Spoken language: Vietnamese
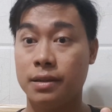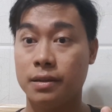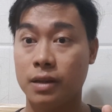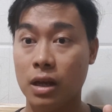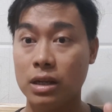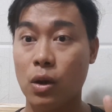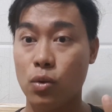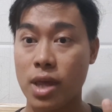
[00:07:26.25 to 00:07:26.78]

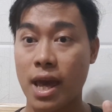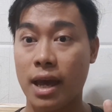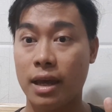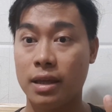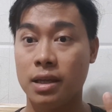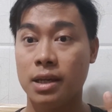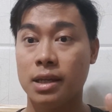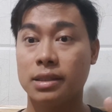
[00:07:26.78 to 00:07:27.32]
nói câu
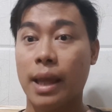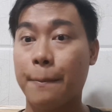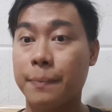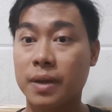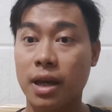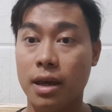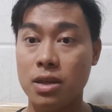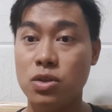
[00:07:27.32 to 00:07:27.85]
dài tập
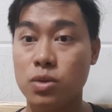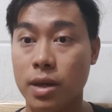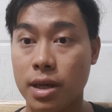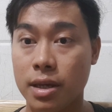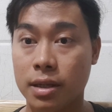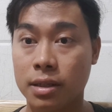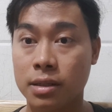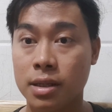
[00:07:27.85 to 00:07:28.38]
kể
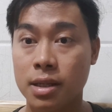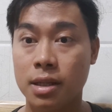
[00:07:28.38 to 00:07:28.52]
chuyện